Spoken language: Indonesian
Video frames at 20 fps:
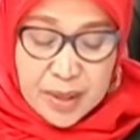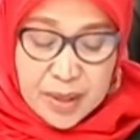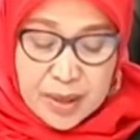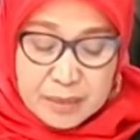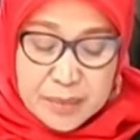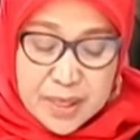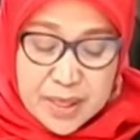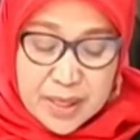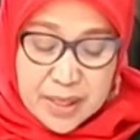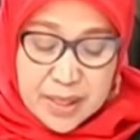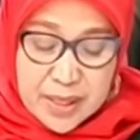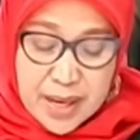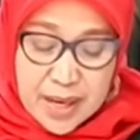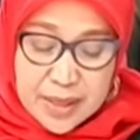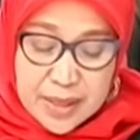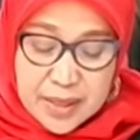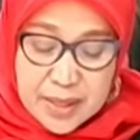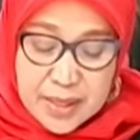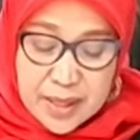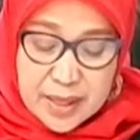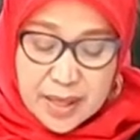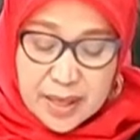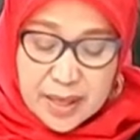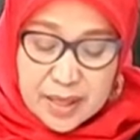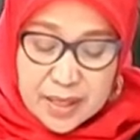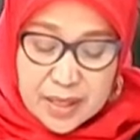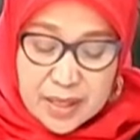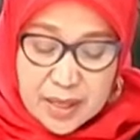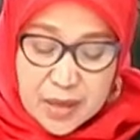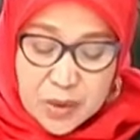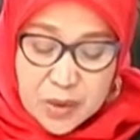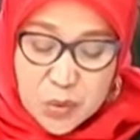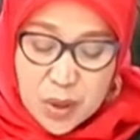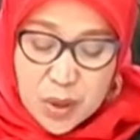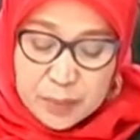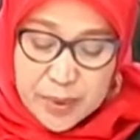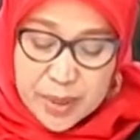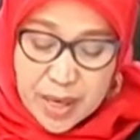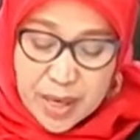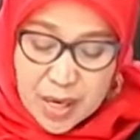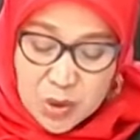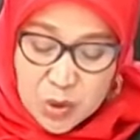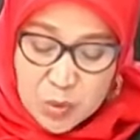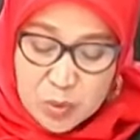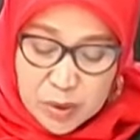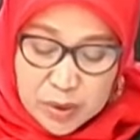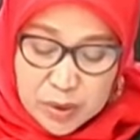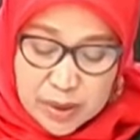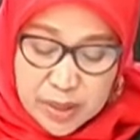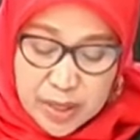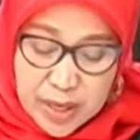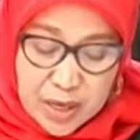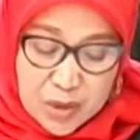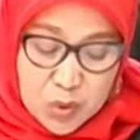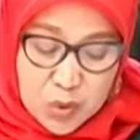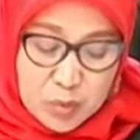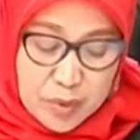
Berkenaan dengan dalil aduan pengadu bahwa teradu